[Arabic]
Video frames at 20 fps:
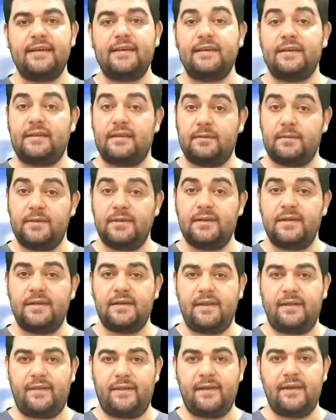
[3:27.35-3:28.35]
يتبادر
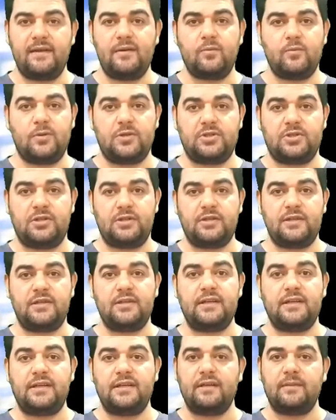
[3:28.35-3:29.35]
للذهن مباشرة
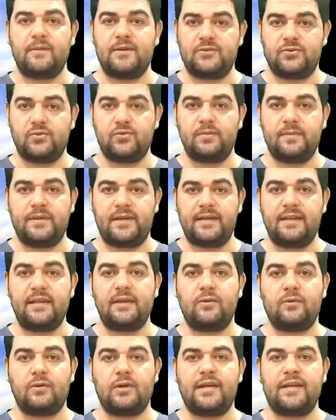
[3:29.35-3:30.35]
أن المقصود بكده
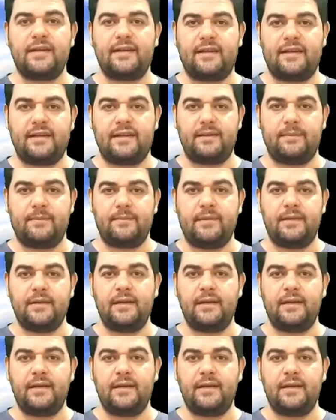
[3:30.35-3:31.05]
القرآن الكريم